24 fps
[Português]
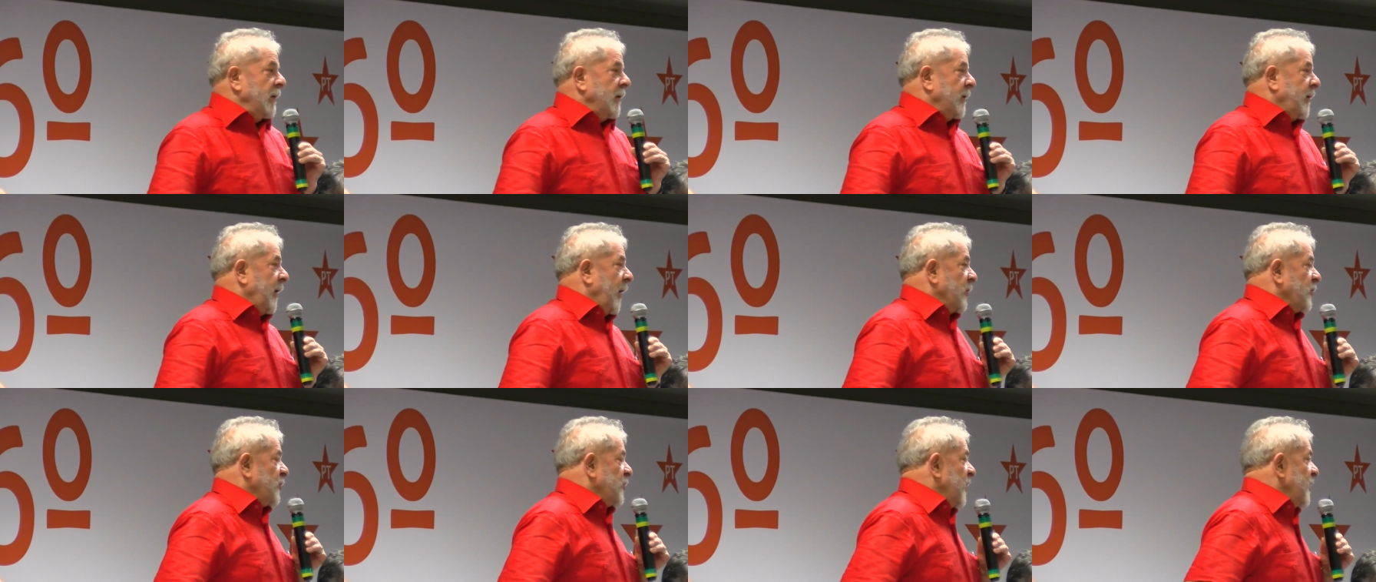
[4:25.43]

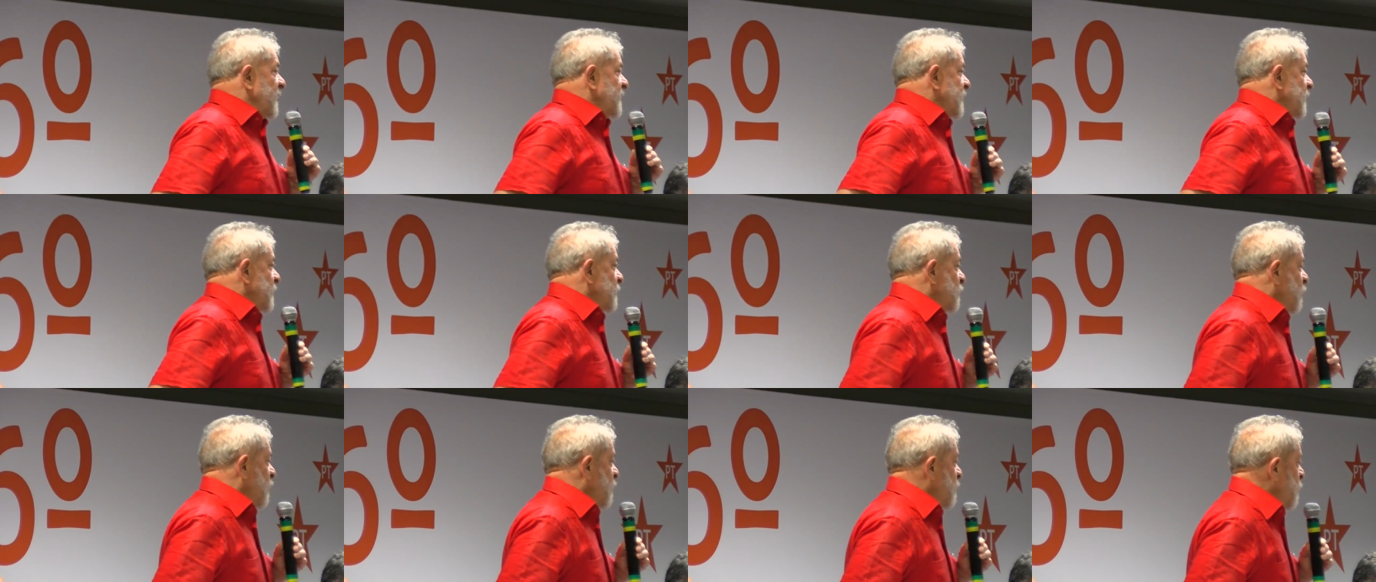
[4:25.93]
que a gente,
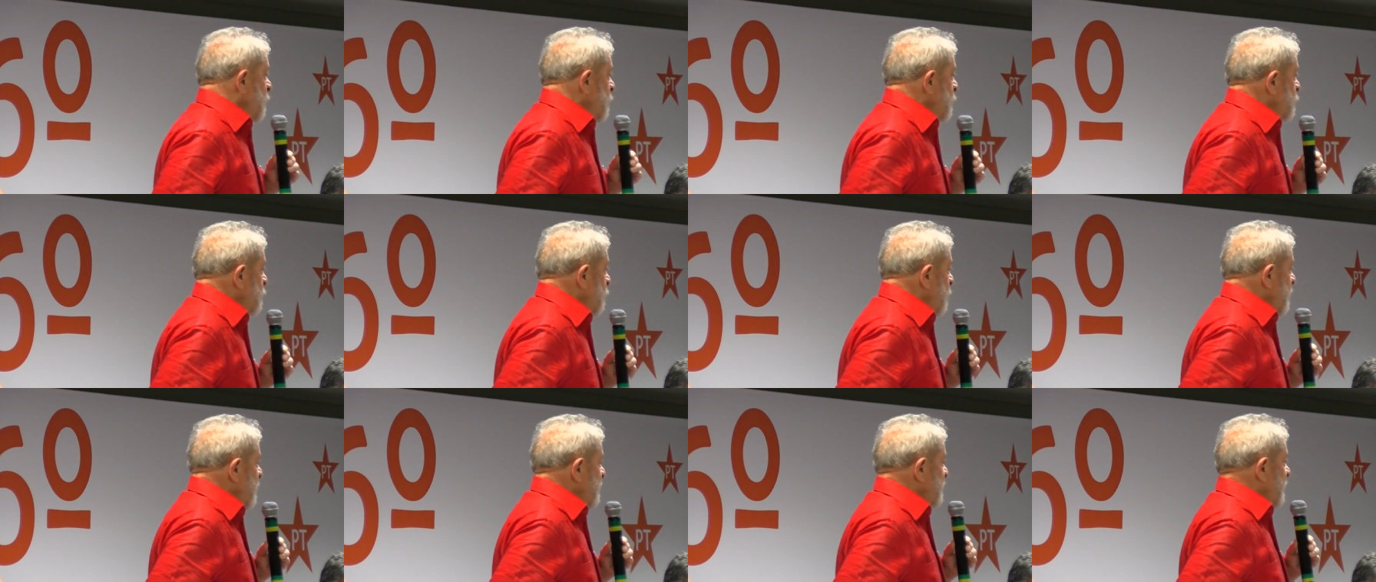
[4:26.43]
em
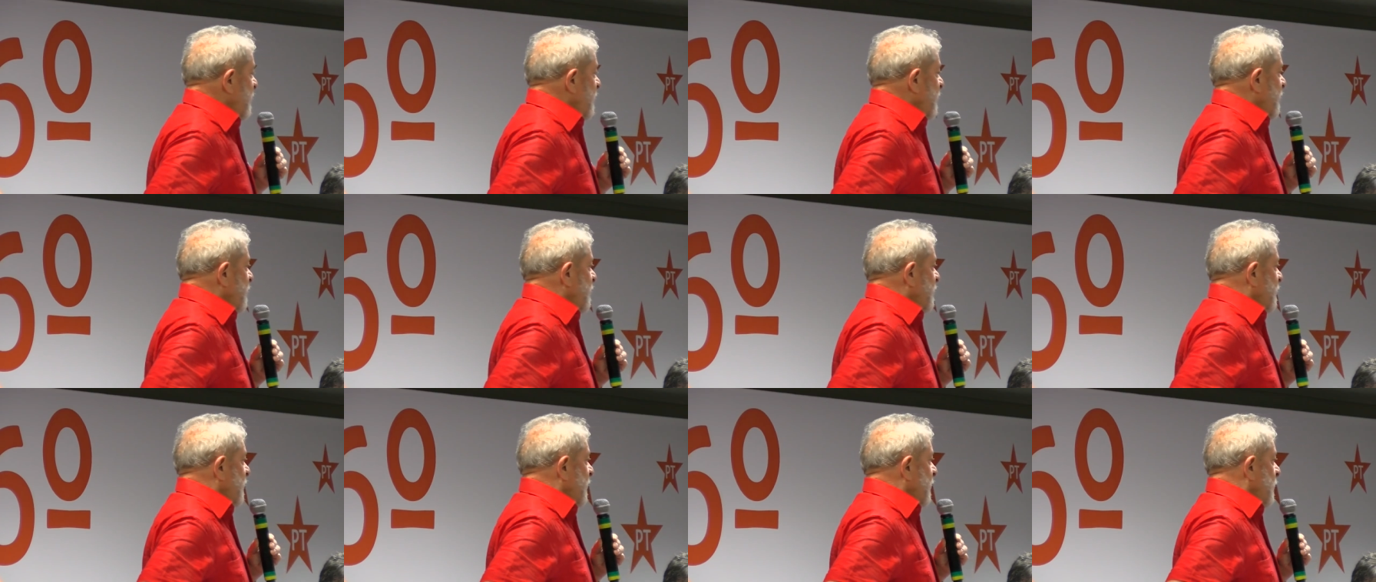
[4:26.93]
2002,
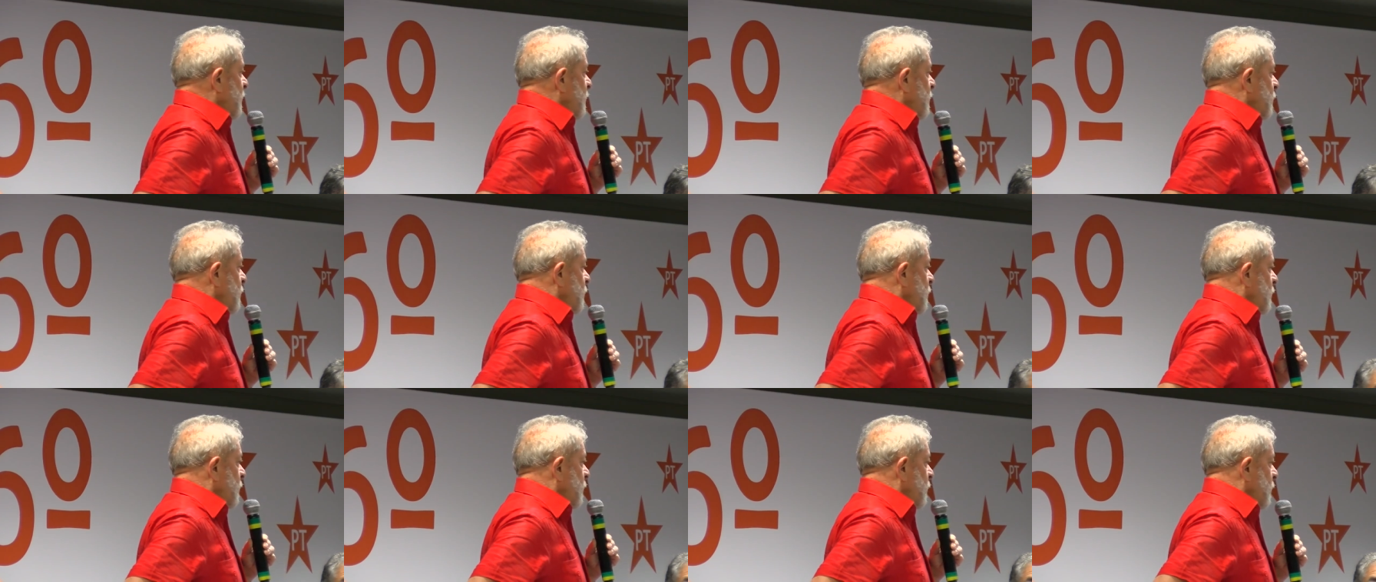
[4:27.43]

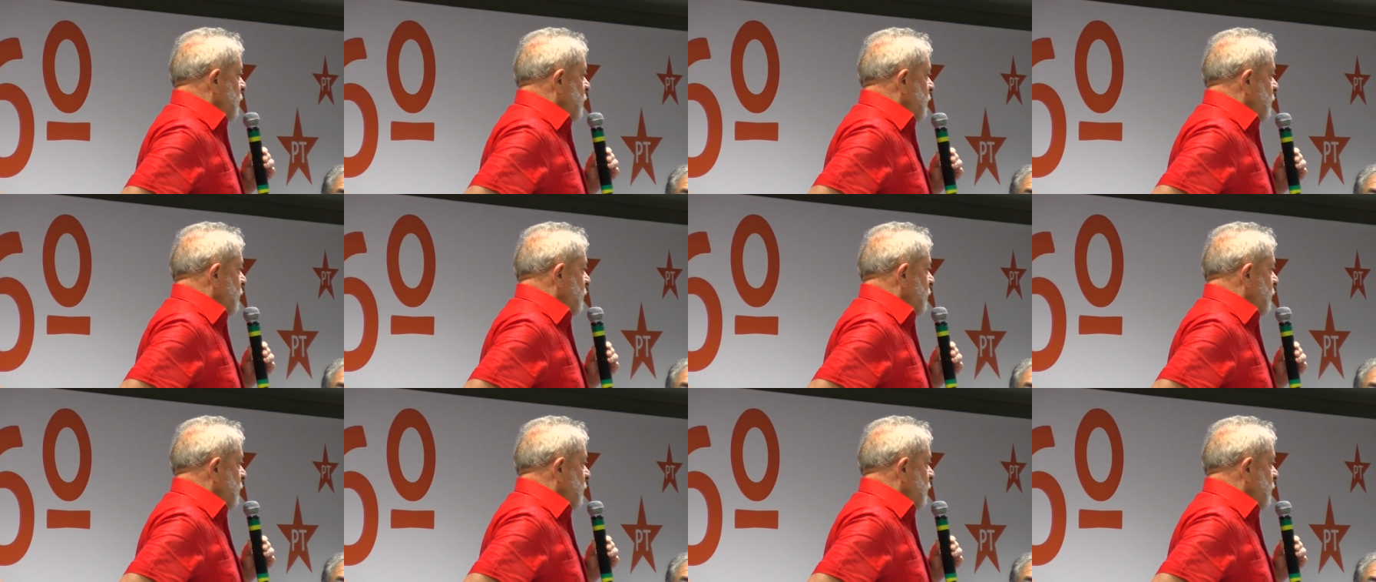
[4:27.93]
elegeu